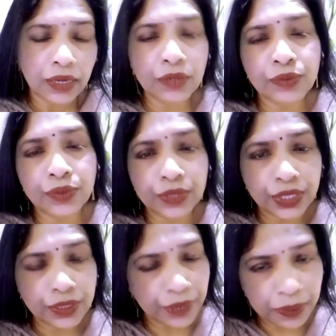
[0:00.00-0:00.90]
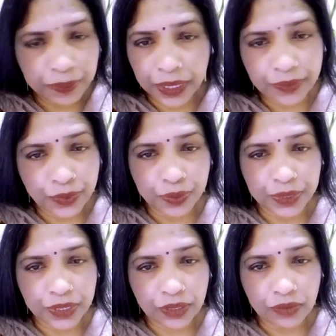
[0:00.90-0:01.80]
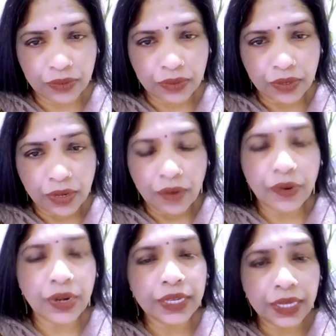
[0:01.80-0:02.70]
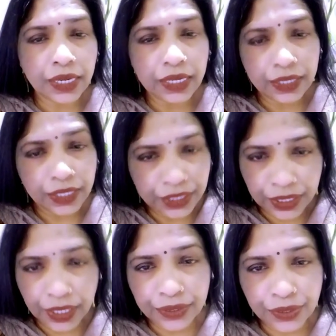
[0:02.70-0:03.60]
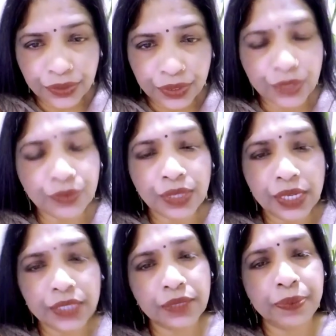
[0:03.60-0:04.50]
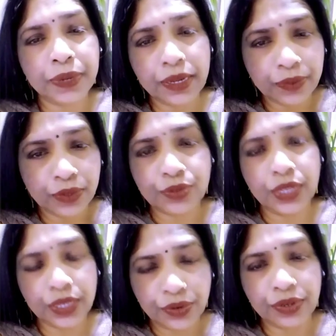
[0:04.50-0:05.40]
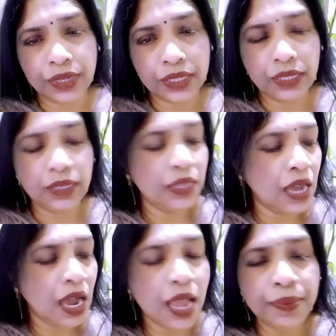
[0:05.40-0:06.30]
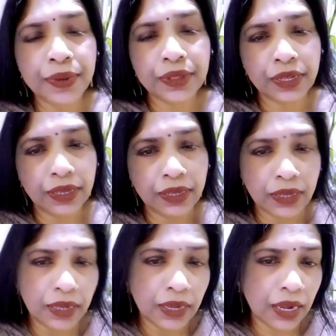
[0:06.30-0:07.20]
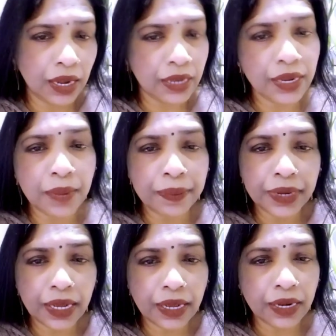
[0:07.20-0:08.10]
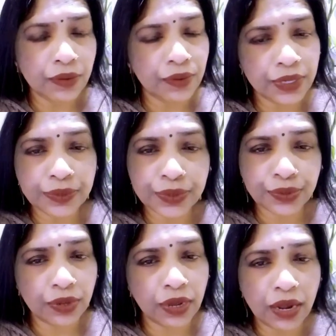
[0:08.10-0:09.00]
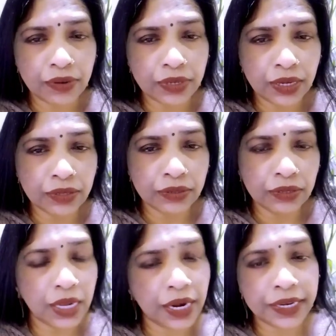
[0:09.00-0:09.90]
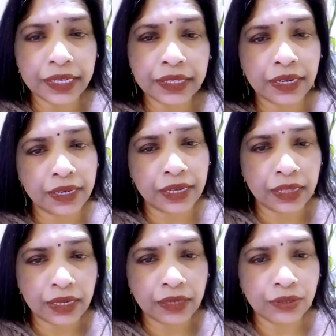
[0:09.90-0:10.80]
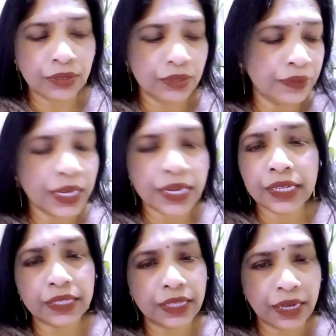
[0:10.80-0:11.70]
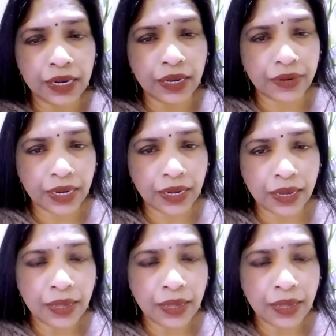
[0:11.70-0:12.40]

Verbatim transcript: నువ్వు నిజమైన ప్రేమ చూపించినావు వాడికి నీ టేస్ట్ చూసి వదిలేసే ప్రేమ వాడి దగ్గర ఉండింది అయిపోయింది ఇంకెన్ని అయిపోయినా కానీ ఓడేమో సుఖంగా ఉంటాడు ఎక్కడైనా తిరగగలుగుతాడు నువ్వు ఎక్కడ తిరగలేవు నాయన